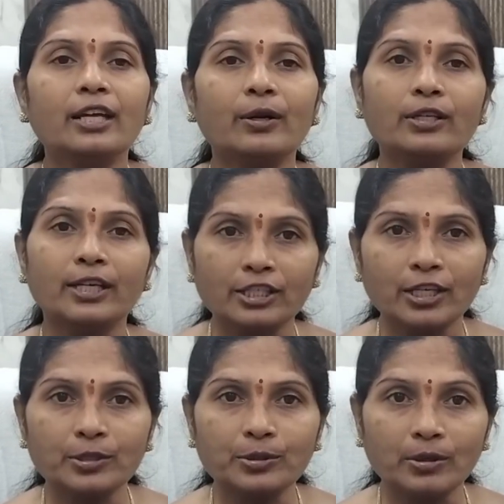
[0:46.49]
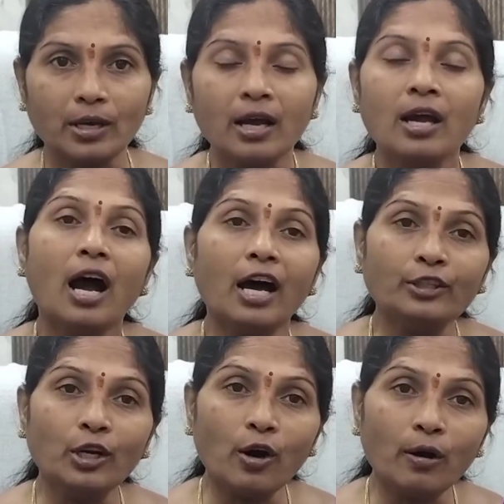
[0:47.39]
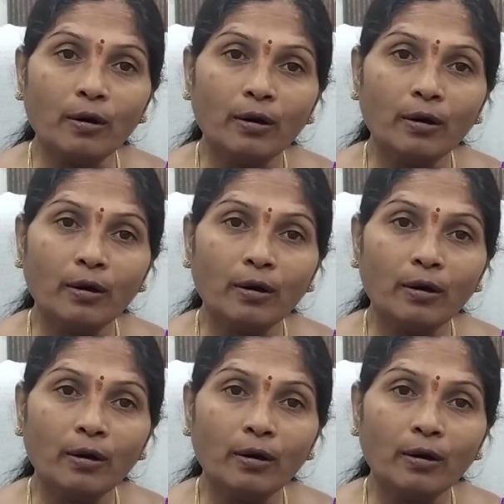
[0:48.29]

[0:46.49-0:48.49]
ఈరోజు హెచ్చరిస్తున్నా అందులో